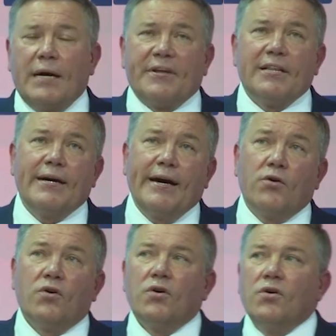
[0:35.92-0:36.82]
Я
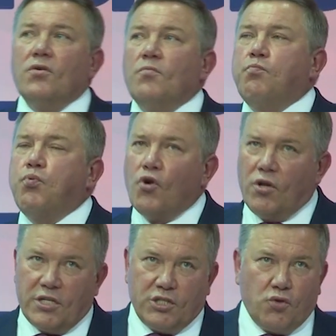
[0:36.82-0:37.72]
предлагаю
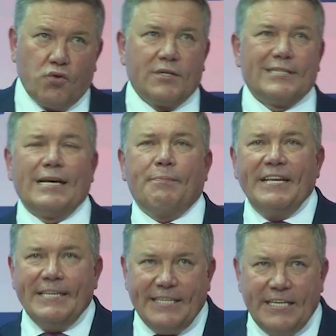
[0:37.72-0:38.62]
полностью
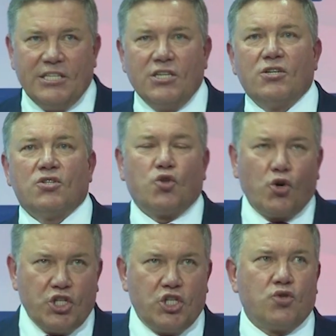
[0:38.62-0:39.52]
запретить
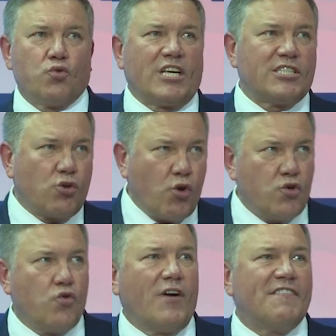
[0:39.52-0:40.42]
точечную
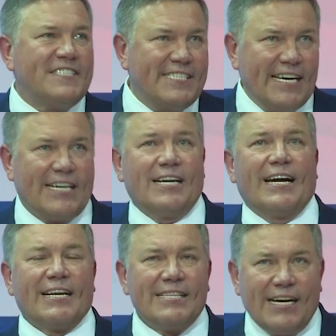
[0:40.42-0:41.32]
застройку во
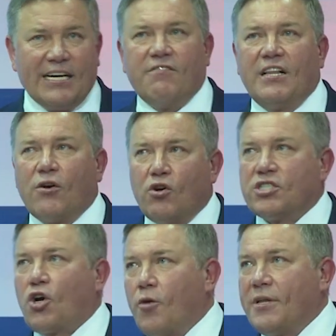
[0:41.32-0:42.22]
всех городах
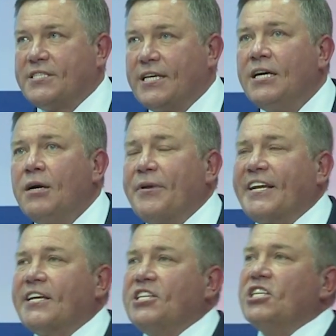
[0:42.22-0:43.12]
Вологодской области,
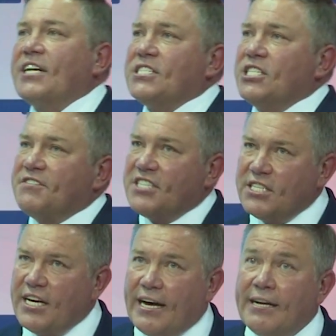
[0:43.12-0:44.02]
прекратить раз и
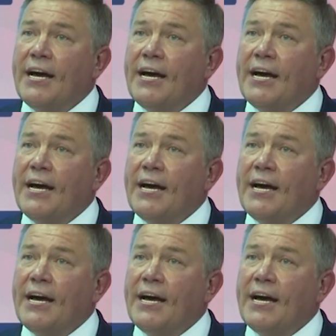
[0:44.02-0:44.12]
навсегда,